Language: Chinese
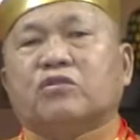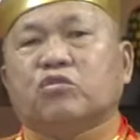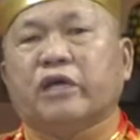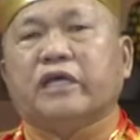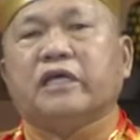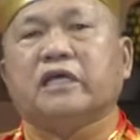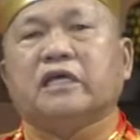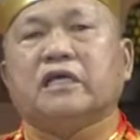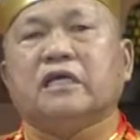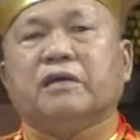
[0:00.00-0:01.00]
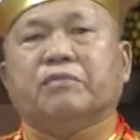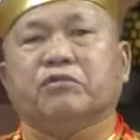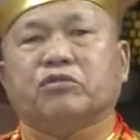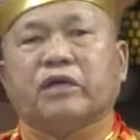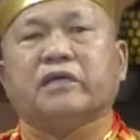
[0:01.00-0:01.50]
对与
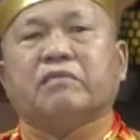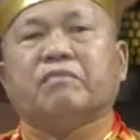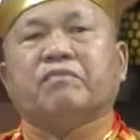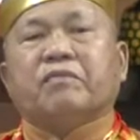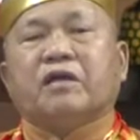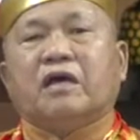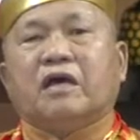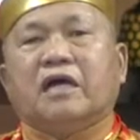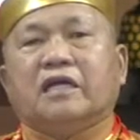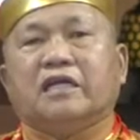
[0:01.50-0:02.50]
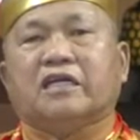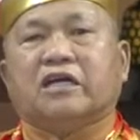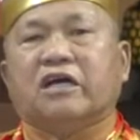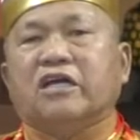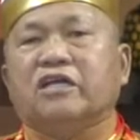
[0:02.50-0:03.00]
不对，你
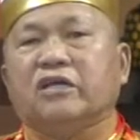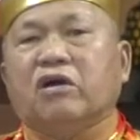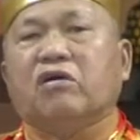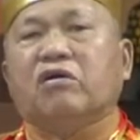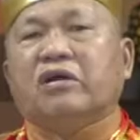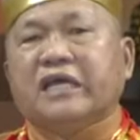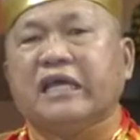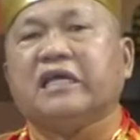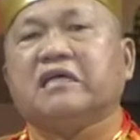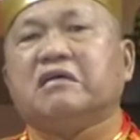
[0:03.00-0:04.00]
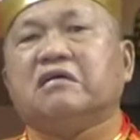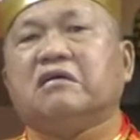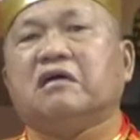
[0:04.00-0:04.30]
可以用意